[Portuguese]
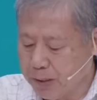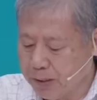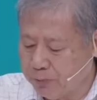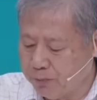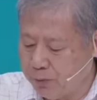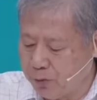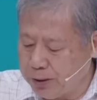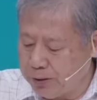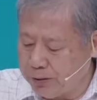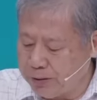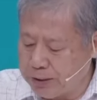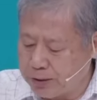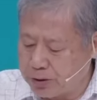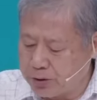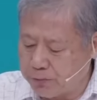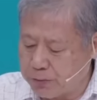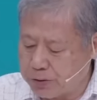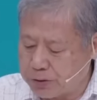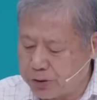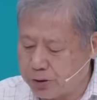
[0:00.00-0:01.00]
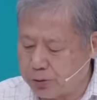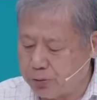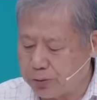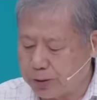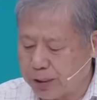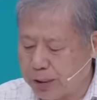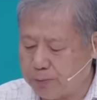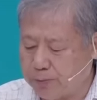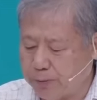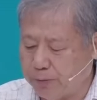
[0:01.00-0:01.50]
Vou ler desde o versículo
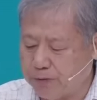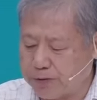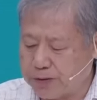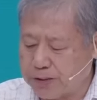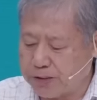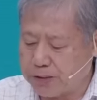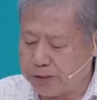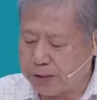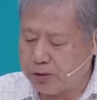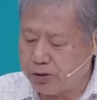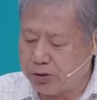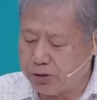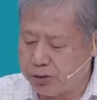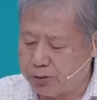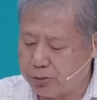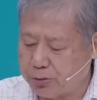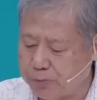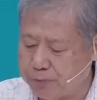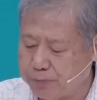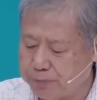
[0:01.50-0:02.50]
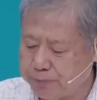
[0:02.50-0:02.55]
3 para fazer sentido.